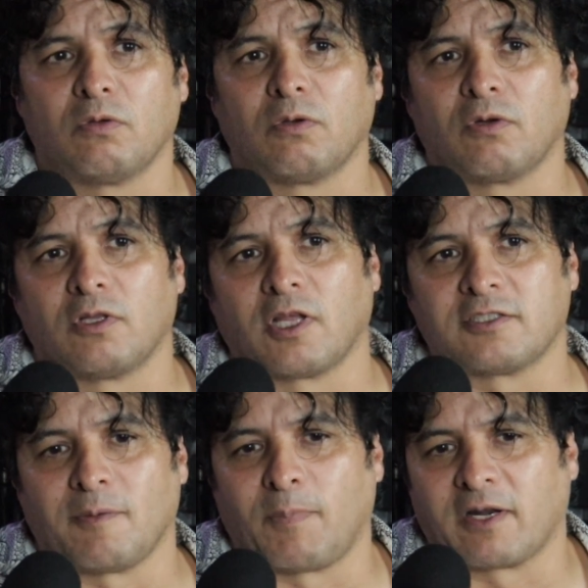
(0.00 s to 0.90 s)
Ahorita
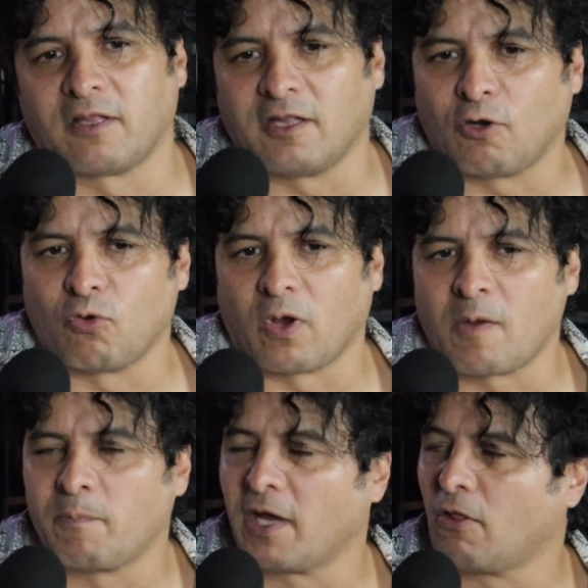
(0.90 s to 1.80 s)
esta parte de
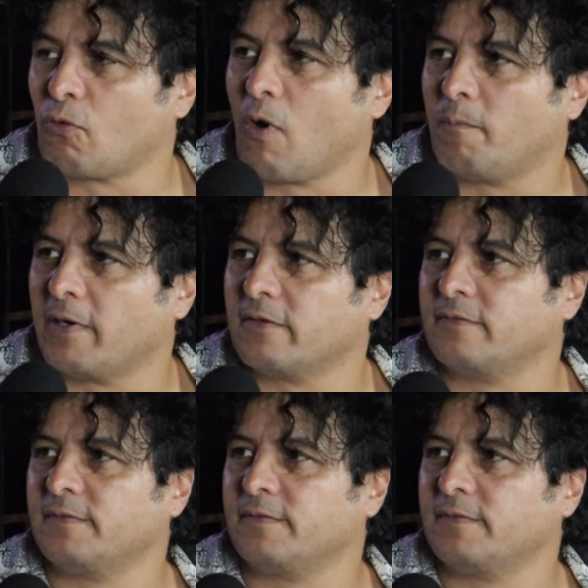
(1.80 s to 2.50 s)
Coyoacán pegado a Cuapa.